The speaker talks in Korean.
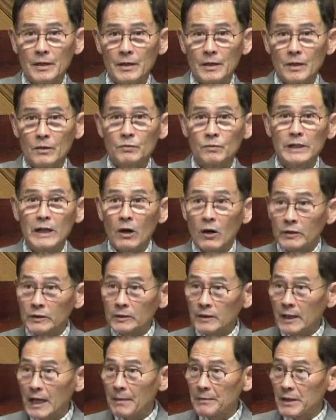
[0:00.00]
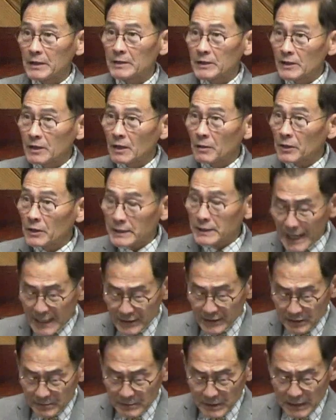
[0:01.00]
우리가 어떻게 하면 잃어버지
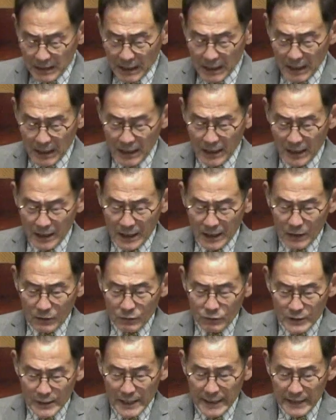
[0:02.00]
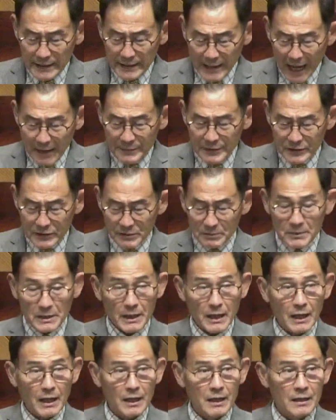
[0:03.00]
않습니까? 우리에게 답이
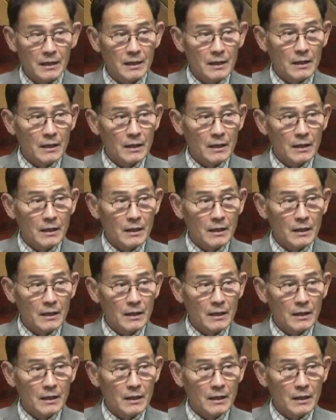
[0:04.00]
있습니다.